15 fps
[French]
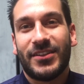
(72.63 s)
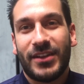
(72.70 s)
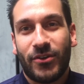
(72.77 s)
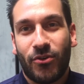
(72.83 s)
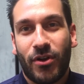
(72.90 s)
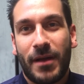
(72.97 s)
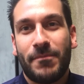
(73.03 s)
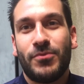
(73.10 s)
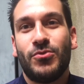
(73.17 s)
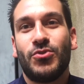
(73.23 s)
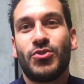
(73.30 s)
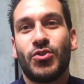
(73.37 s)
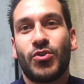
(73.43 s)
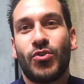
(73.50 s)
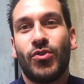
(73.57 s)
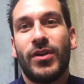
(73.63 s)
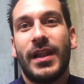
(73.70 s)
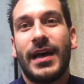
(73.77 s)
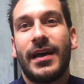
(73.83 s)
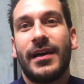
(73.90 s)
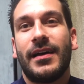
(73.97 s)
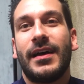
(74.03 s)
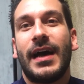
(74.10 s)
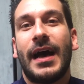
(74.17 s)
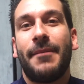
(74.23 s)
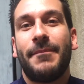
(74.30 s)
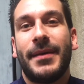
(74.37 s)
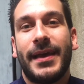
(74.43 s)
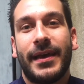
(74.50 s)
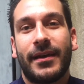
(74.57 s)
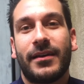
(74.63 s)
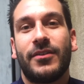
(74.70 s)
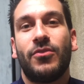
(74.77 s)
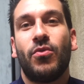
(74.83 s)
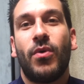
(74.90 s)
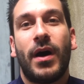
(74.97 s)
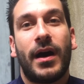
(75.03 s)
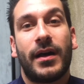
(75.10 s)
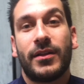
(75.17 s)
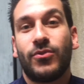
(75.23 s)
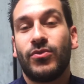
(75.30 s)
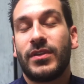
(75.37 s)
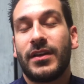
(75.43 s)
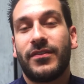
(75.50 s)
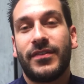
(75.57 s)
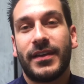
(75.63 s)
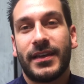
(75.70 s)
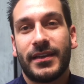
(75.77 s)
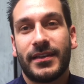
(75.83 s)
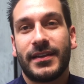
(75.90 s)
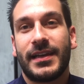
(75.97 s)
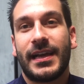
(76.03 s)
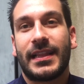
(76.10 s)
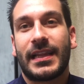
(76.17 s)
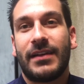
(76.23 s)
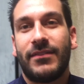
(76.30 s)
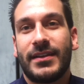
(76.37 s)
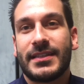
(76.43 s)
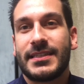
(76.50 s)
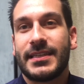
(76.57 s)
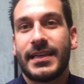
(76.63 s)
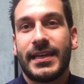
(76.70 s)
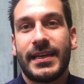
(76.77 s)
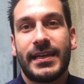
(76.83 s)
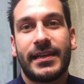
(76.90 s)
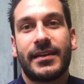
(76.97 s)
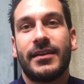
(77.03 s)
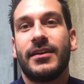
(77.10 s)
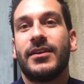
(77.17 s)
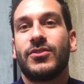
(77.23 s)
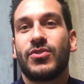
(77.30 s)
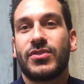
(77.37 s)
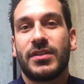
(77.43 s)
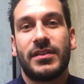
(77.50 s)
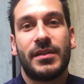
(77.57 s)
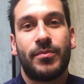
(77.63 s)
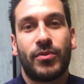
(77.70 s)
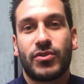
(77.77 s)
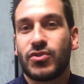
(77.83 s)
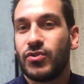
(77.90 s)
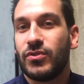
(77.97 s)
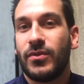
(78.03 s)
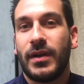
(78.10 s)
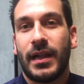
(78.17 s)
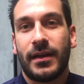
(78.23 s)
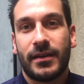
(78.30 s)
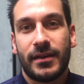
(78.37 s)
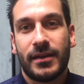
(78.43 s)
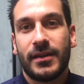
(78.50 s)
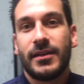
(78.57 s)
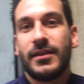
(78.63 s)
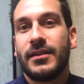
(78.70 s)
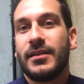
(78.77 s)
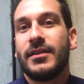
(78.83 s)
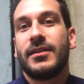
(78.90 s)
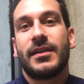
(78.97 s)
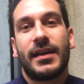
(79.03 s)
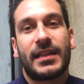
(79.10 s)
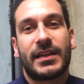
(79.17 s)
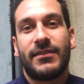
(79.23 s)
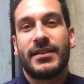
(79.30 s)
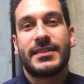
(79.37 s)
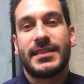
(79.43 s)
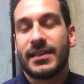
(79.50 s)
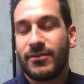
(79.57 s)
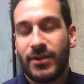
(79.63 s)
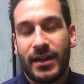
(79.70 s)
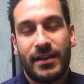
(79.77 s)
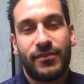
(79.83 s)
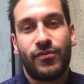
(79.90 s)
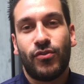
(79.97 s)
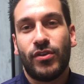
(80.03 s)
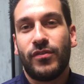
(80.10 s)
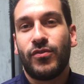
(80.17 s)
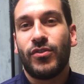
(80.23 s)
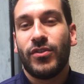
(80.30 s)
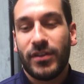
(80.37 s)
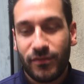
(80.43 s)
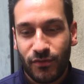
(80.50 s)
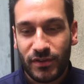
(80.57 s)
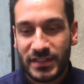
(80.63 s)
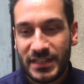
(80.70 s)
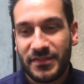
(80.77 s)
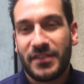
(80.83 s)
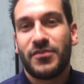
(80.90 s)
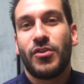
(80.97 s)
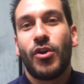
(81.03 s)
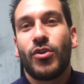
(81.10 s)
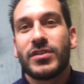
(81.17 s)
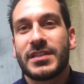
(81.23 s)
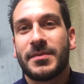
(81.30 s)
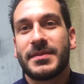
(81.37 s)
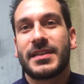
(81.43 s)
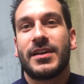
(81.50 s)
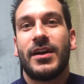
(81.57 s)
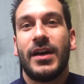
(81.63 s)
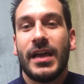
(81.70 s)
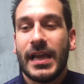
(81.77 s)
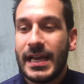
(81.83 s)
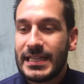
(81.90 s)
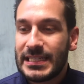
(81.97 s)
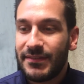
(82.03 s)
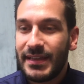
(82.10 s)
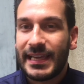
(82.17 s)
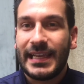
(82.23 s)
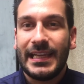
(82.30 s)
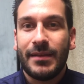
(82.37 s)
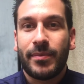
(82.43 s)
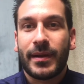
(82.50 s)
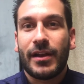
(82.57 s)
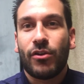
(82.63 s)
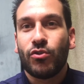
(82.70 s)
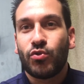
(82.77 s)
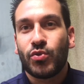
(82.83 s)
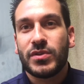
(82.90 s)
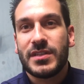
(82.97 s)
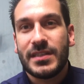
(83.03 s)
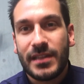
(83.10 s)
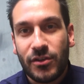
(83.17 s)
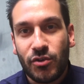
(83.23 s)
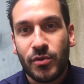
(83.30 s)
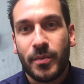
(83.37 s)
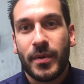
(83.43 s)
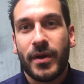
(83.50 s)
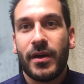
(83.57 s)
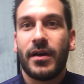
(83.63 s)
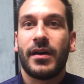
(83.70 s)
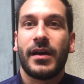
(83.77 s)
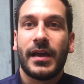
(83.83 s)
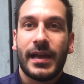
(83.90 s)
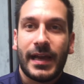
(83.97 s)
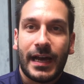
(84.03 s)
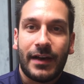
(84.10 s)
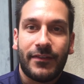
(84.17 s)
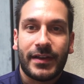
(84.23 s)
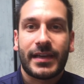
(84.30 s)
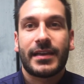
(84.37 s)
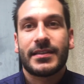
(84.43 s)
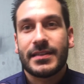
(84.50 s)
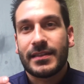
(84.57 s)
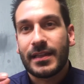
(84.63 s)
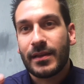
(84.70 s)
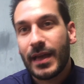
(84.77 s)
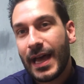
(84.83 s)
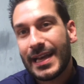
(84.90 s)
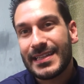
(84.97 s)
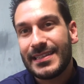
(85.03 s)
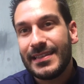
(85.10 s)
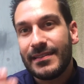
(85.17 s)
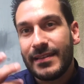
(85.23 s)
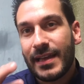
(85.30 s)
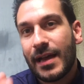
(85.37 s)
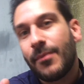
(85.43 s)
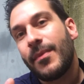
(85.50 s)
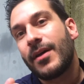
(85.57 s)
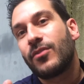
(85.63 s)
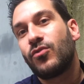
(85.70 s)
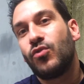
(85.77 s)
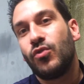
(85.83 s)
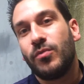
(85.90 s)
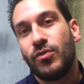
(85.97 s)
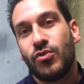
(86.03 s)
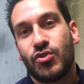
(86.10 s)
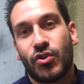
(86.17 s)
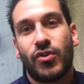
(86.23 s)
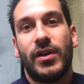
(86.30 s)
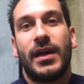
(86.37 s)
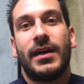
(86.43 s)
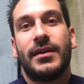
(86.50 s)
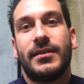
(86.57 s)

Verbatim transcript: Et on râpe du chocolat noir, amer, noir, Tout à fait. 85, 70%, euh, voilà. 85, faut aller 85. Voilà, il faut, il faut, il faut, c'est fait violence. Parce que là, ça va équilibrer l'onctuosité du beurre avec cette acidité amartume du chocolat.